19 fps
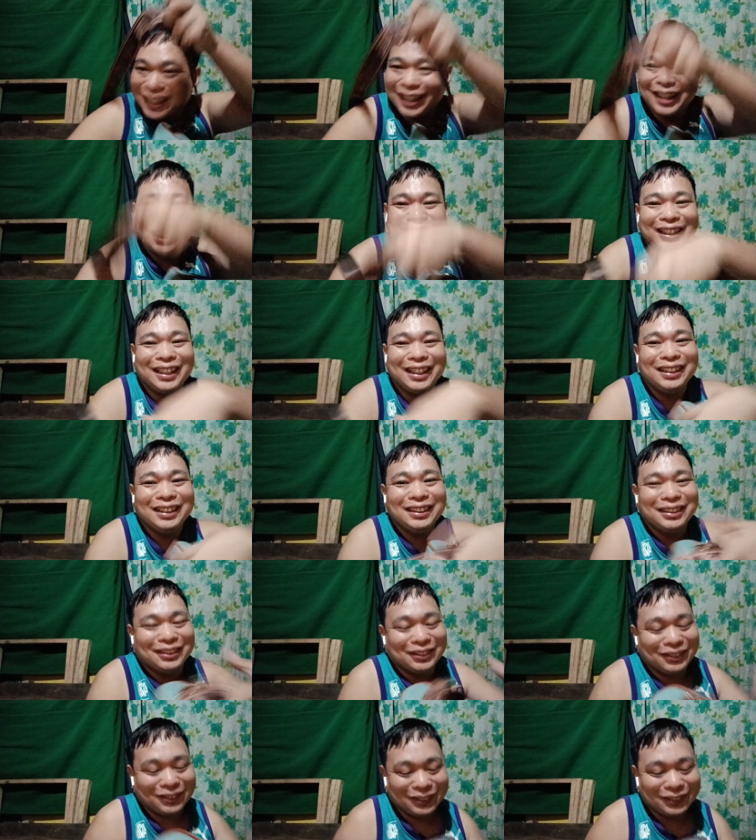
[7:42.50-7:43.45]
Ayan,
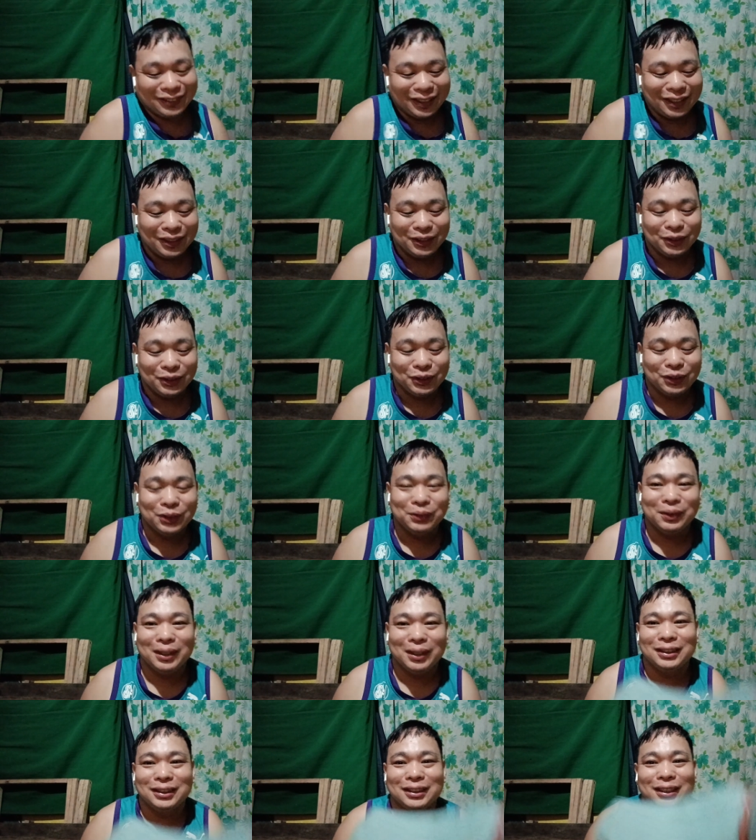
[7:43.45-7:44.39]
so thank you so
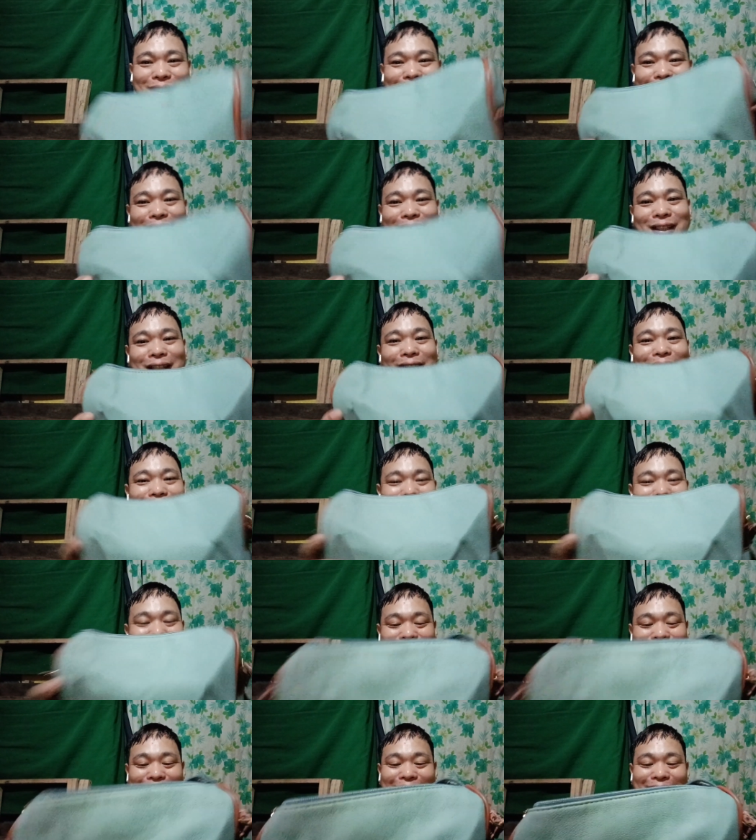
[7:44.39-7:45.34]
much Sir Karat.
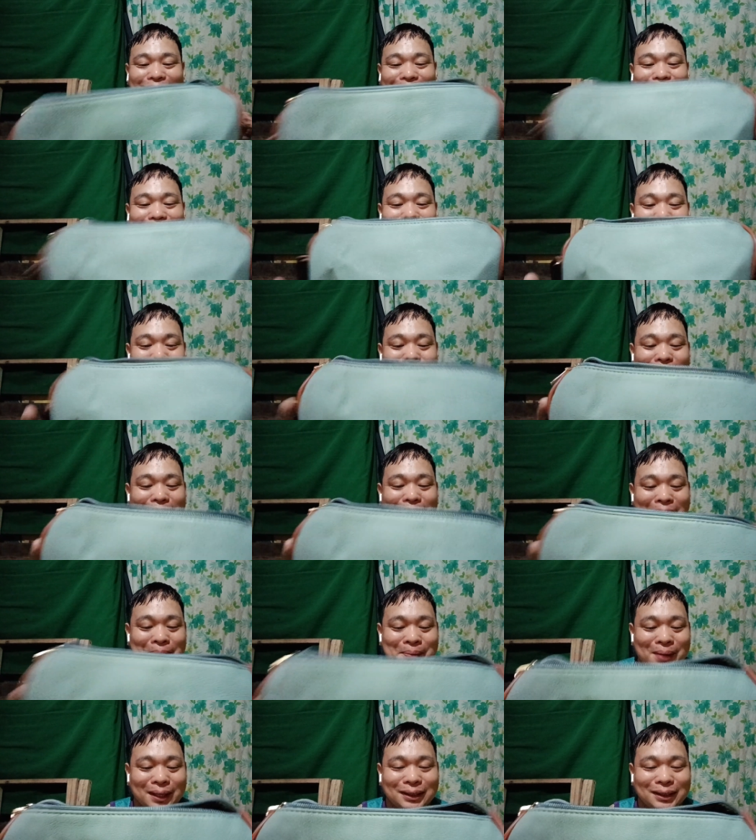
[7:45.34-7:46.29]
Yan, ay um,
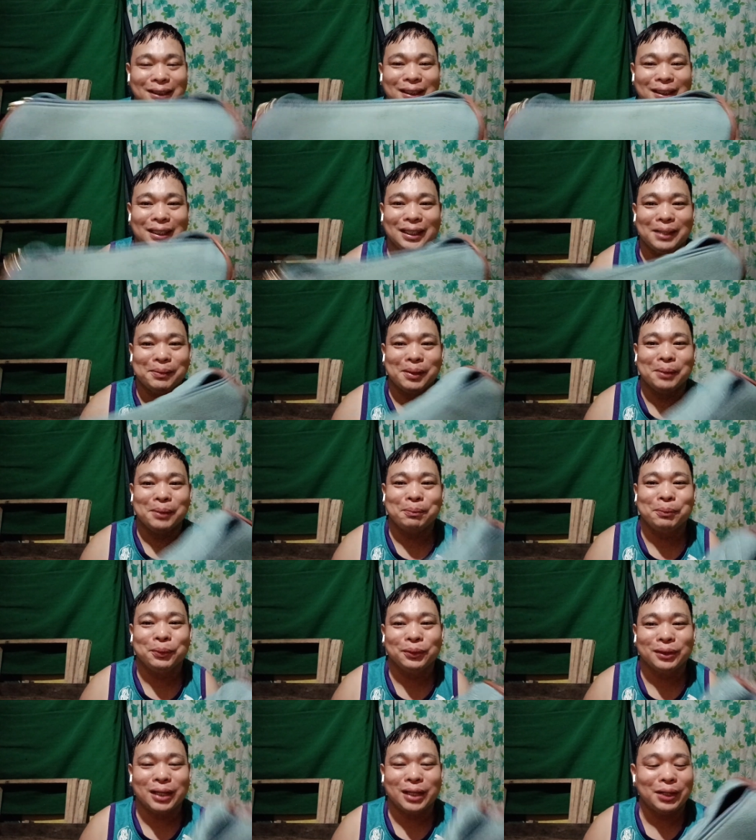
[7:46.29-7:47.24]
unboxing na naman
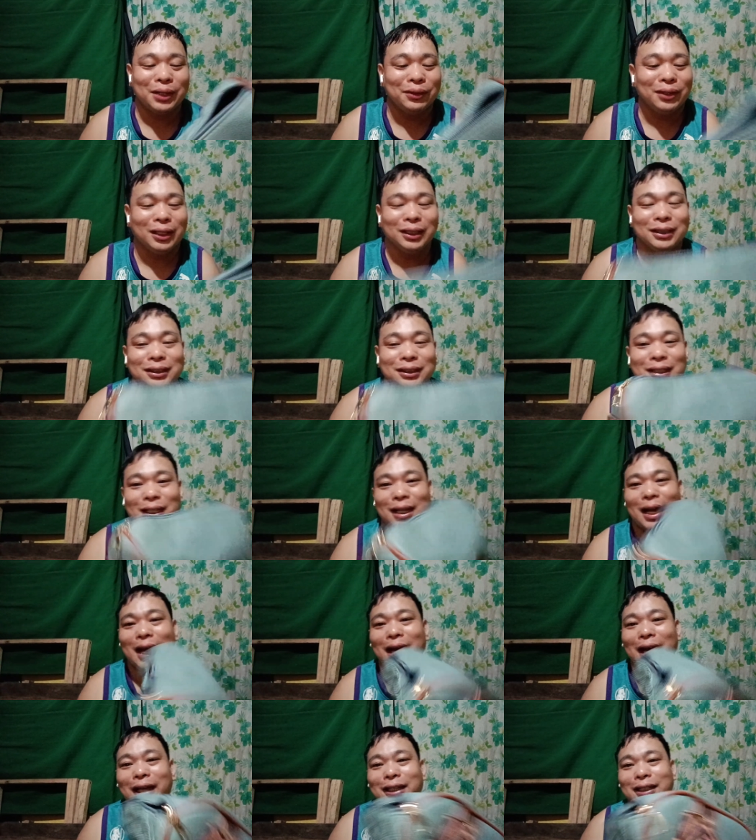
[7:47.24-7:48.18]
po tayo ng isang
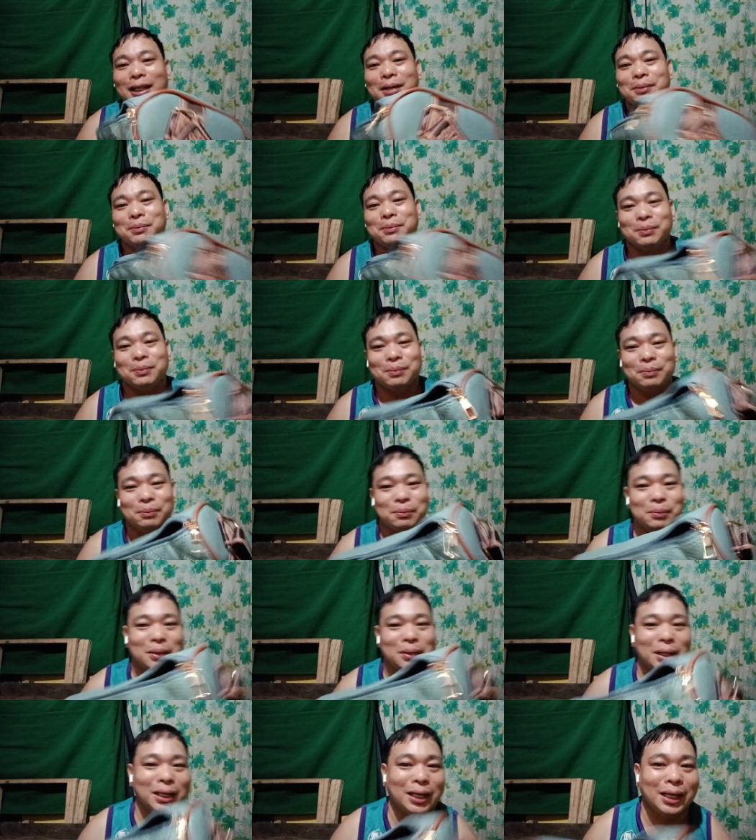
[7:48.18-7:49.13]
item.
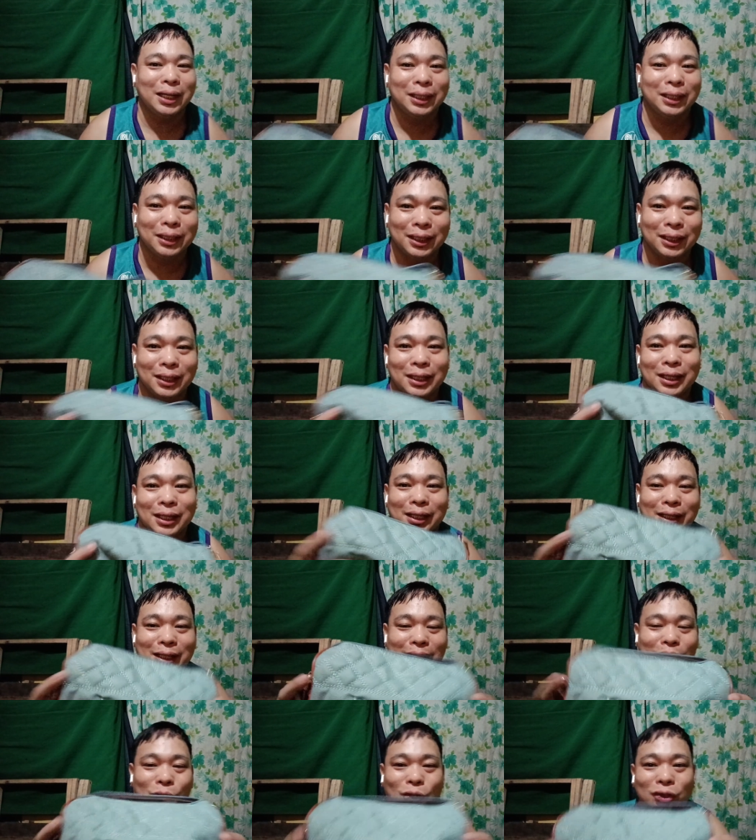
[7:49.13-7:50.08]
Ayan,
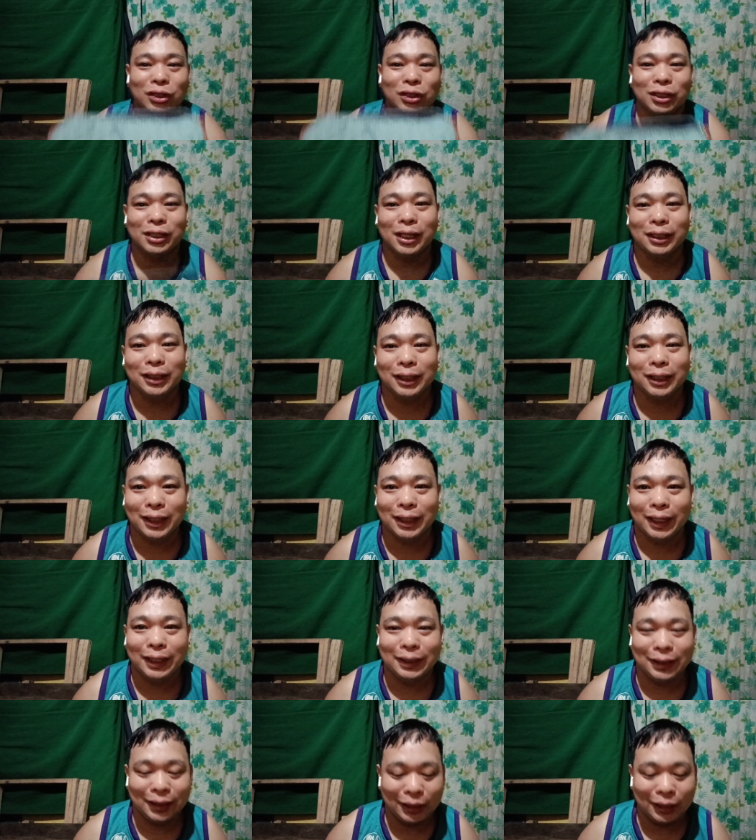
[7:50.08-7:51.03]
ano order natin
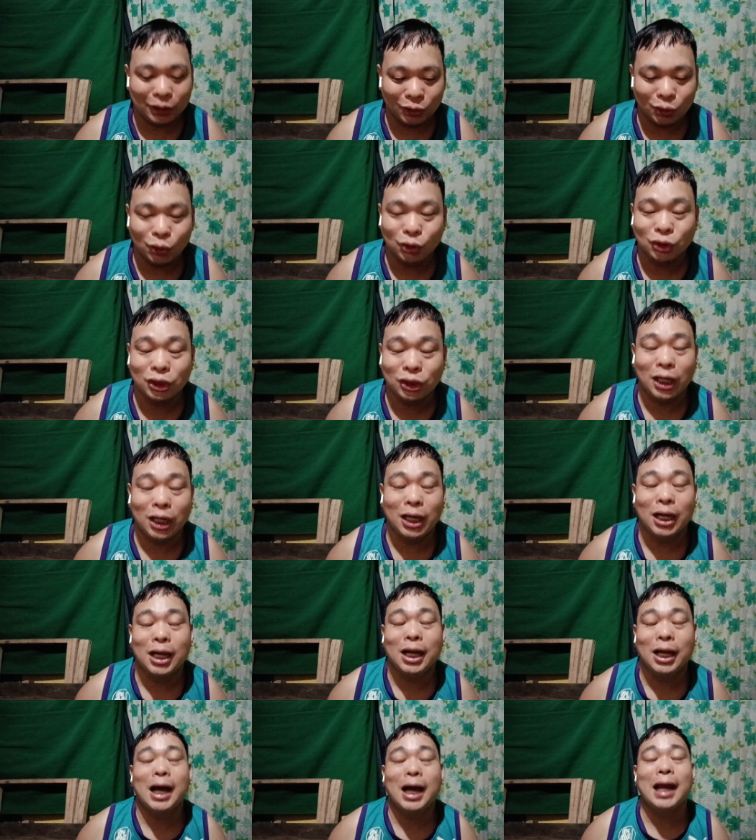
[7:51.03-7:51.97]
kay TikTok sa
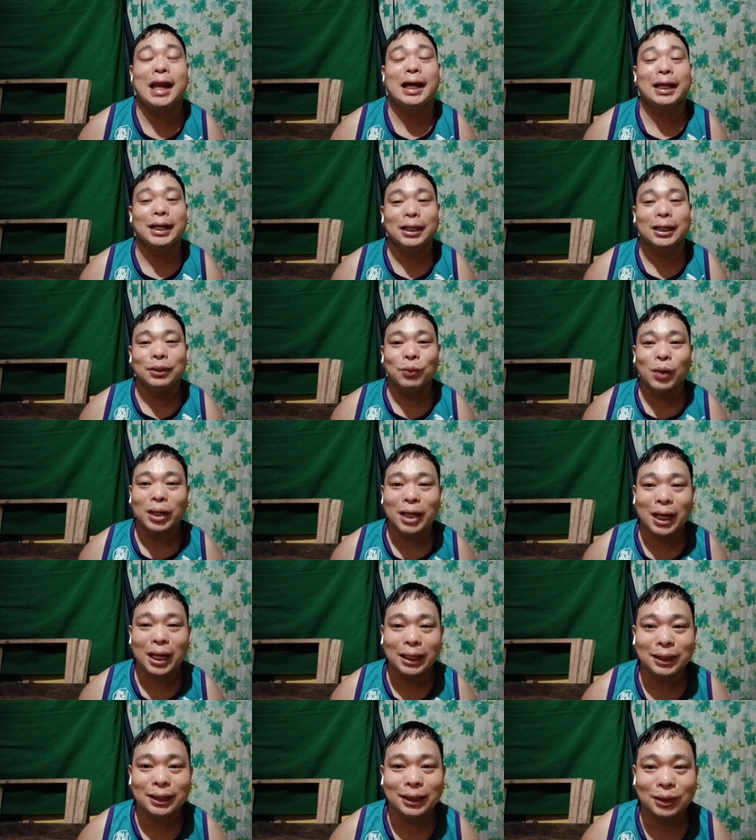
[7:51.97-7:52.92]
halagang
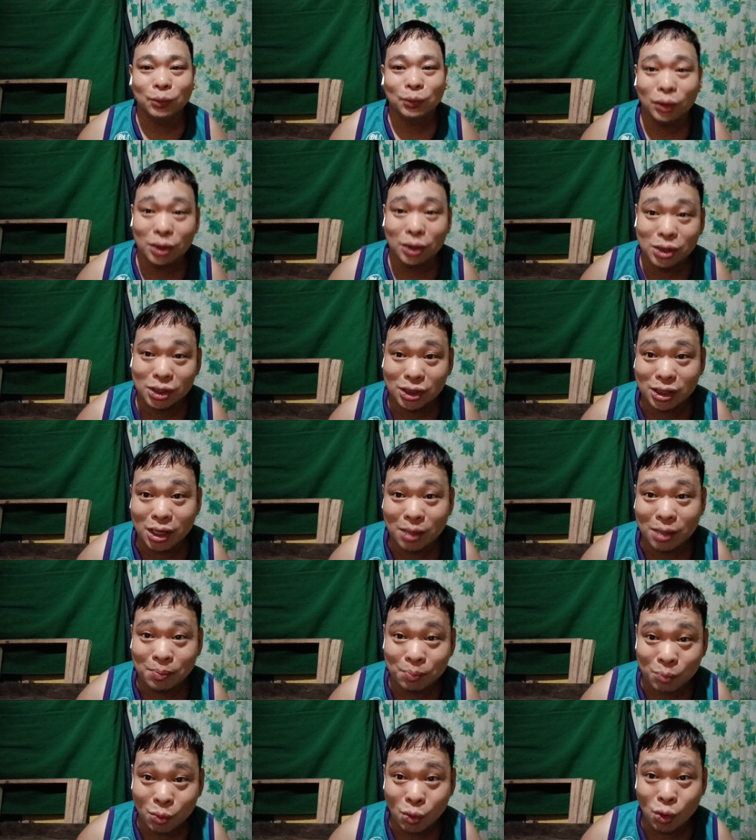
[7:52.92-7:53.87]
120 pesos
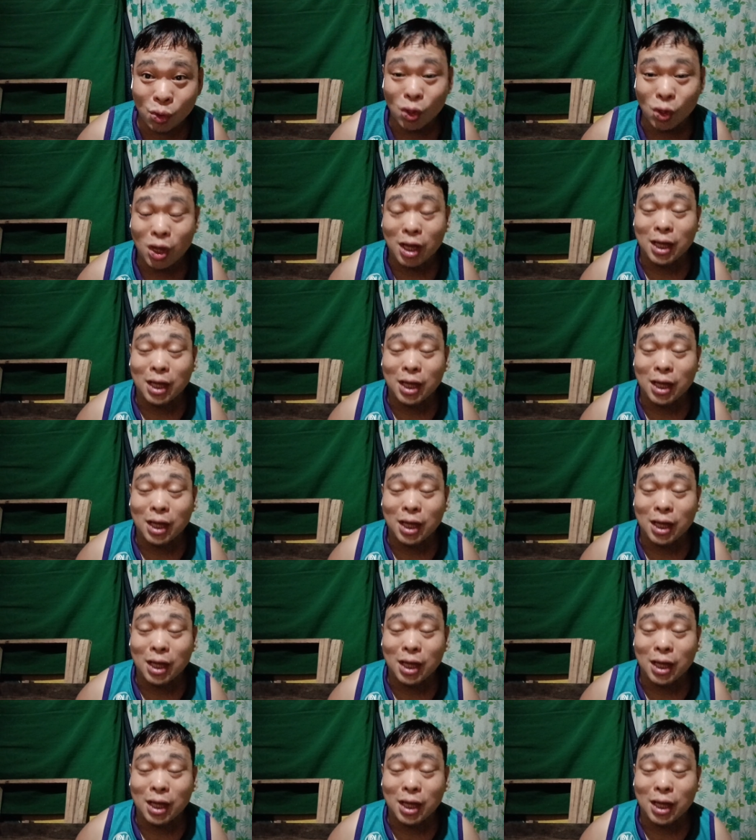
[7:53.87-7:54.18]
lang po.